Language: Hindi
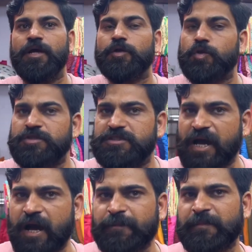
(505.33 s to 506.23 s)
जी तो
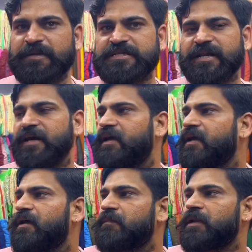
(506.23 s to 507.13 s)
जहाँ पे भी जाना है
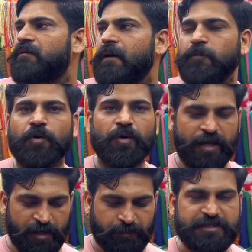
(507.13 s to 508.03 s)
मतलब आपको
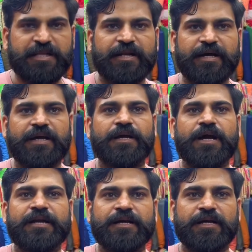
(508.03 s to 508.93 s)
एक पीस लेना है
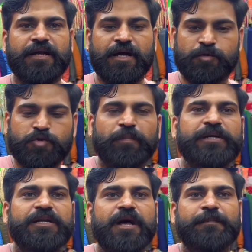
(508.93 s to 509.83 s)
कांटे करना है उसको
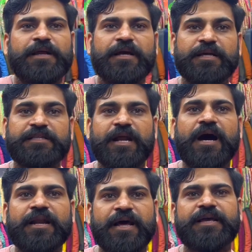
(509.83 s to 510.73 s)
मीटर नापना है कि इतना आ
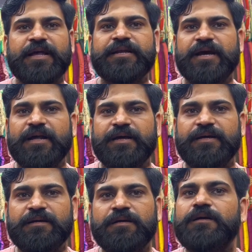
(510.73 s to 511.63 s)
रहा है या नहीं आ रहा है
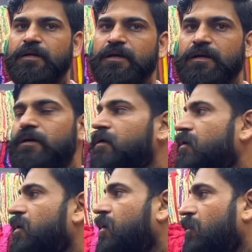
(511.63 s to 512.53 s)
बिल्कुल बिल्कुल बिल्कुल
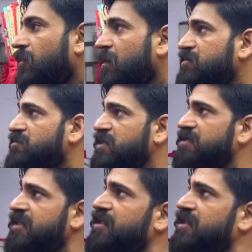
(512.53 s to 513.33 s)
मतलब सबसे ज्यादा